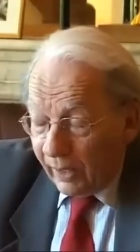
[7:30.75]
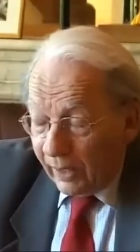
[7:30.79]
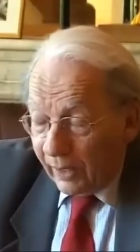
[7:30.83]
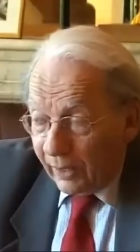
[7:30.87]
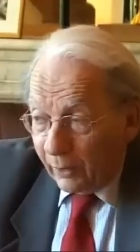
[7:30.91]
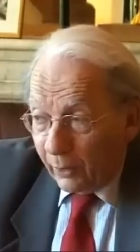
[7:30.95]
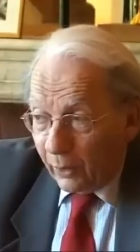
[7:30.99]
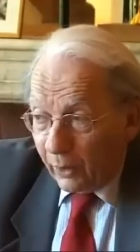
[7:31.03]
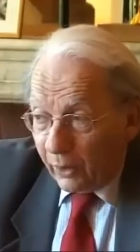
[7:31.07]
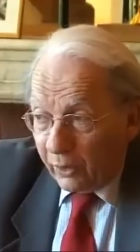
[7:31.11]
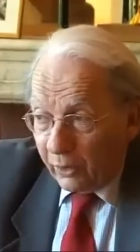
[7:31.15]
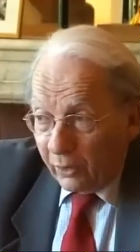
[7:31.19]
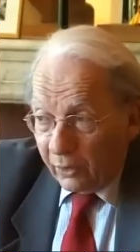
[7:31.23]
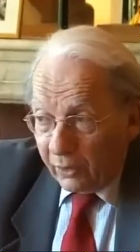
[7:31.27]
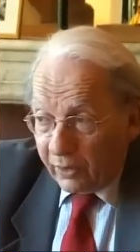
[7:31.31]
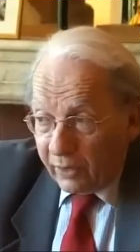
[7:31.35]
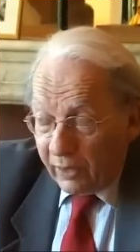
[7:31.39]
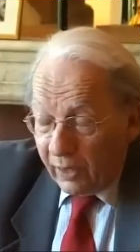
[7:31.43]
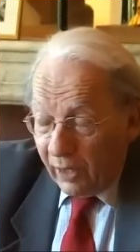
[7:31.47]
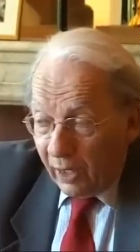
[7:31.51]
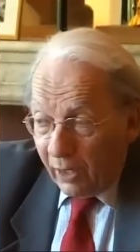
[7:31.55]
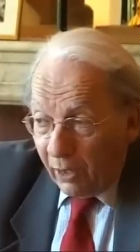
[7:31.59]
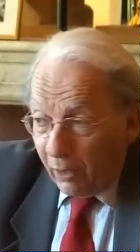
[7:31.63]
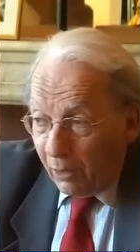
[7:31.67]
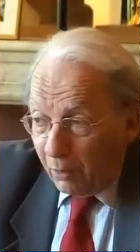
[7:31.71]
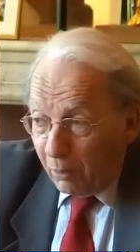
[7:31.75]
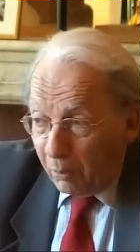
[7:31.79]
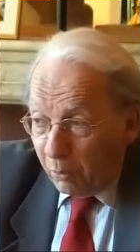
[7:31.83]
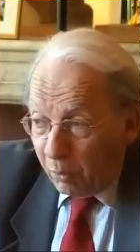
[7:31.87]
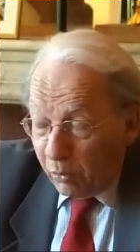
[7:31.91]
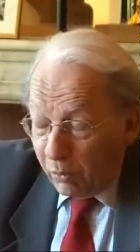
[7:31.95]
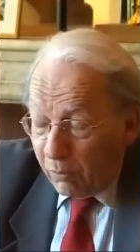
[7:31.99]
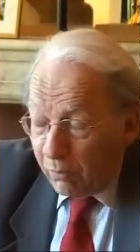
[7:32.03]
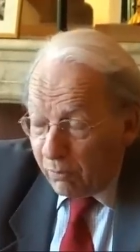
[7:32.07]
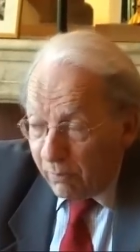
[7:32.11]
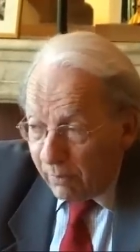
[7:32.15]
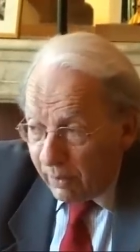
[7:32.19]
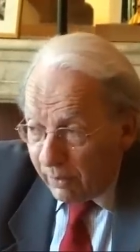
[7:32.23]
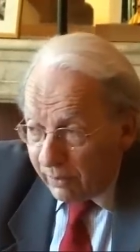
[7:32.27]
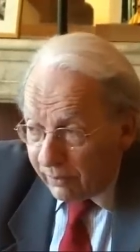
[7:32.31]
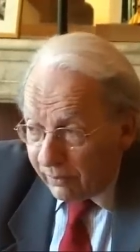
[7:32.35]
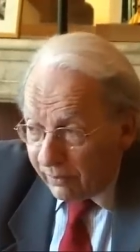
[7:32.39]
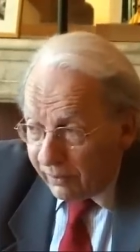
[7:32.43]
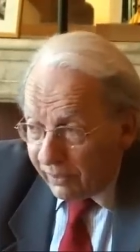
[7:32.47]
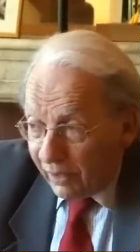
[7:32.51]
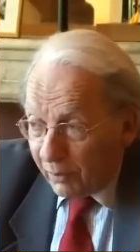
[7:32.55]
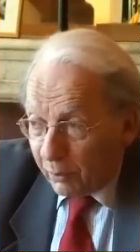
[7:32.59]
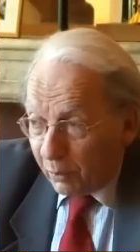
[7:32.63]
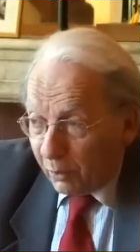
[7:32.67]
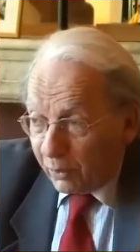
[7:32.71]
Alors, quand il y a un boom
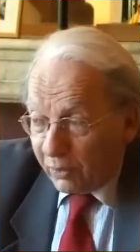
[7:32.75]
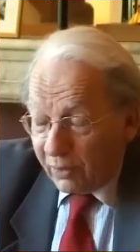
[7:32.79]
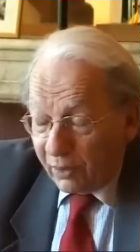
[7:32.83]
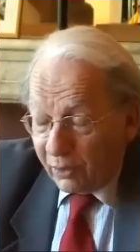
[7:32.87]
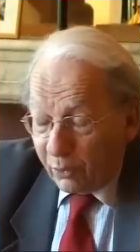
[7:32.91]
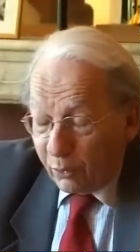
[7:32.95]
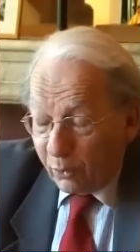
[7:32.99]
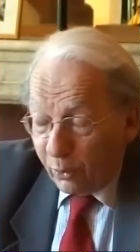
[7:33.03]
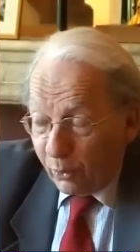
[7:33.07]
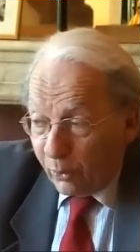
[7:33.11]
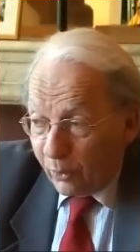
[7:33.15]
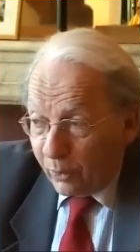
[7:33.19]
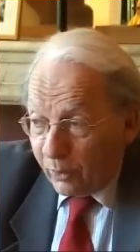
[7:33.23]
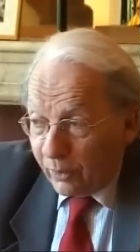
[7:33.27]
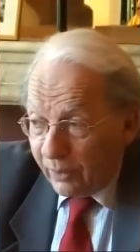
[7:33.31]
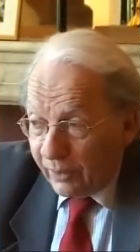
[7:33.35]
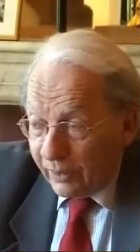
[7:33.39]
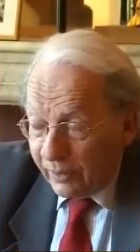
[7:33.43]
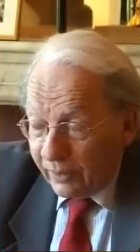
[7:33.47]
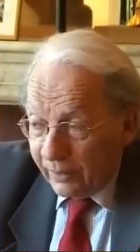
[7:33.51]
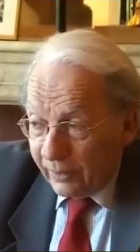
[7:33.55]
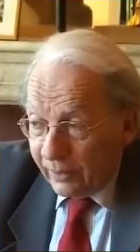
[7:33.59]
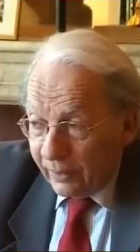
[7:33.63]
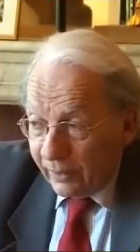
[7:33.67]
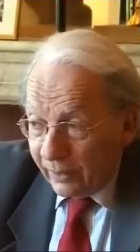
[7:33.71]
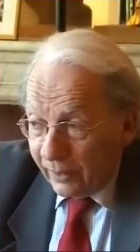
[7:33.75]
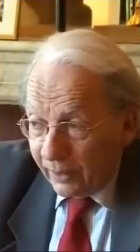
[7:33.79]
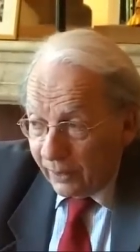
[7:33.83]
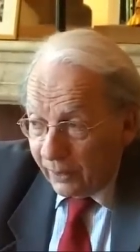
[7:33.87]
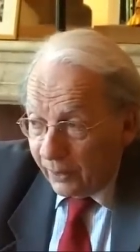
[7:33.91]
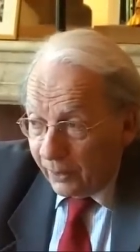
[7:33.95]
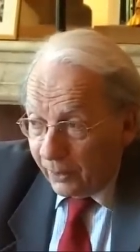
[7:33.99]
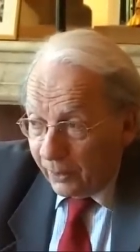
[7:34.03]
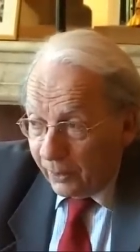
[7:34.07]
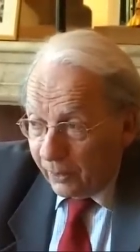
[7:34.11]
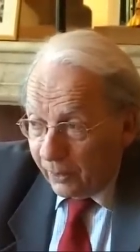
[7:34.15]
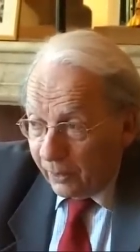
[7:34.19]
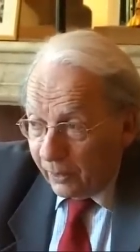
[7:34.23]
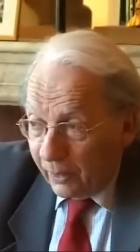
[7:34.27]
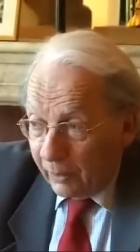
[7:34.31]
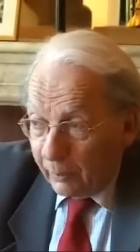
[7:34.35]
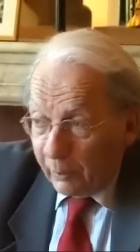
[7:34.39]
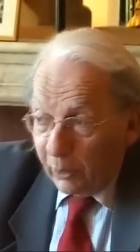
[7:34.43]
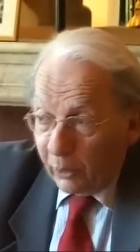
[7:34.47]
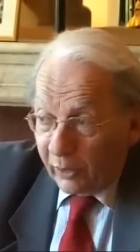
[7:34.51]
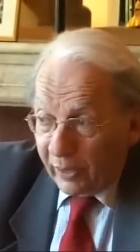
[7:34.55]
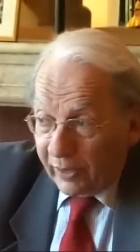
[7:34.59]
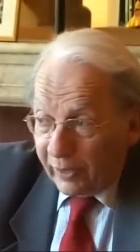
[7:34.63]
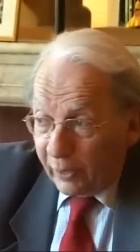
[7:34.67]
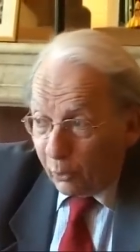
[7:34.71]
des exportations, eh
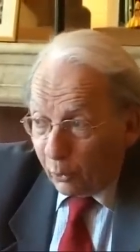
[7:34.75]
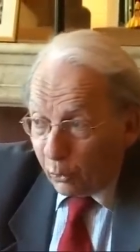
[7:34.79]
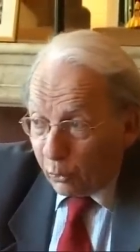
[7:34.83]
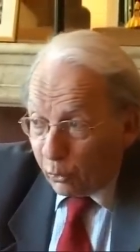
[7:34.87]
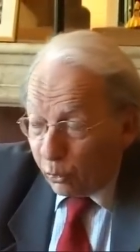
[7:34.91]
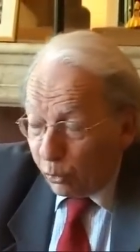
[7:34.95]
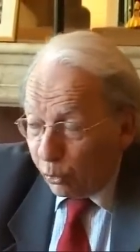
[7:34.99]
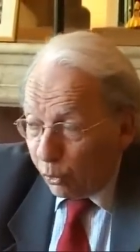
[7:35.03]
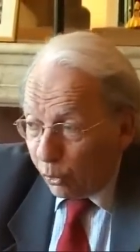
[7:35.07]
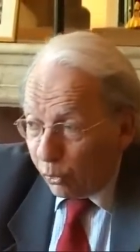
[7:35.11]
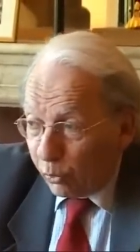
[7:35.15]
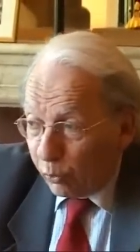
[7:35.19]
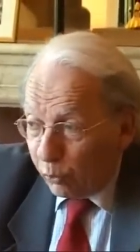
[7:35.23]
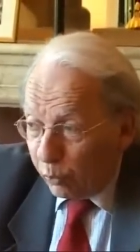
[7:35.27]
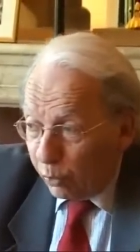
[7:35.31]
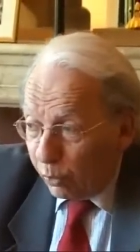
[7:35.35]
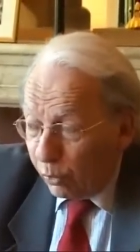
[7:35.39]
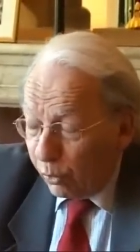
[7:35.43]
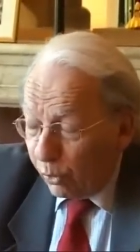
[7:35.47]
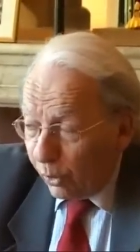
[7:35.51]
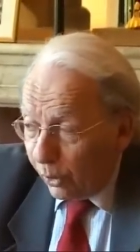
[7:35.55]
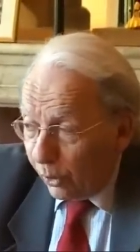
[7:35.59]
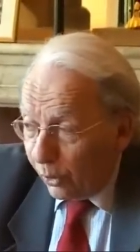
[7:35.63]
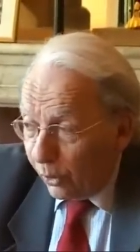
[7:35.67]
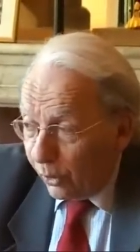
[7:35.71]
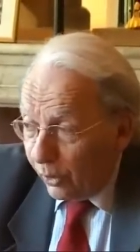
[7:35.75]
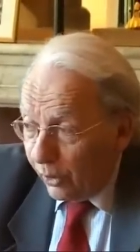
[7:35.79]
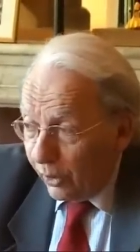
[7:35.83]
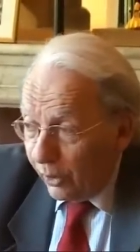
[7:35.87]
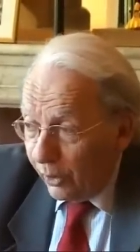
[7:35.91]
bien, on a des ressources pour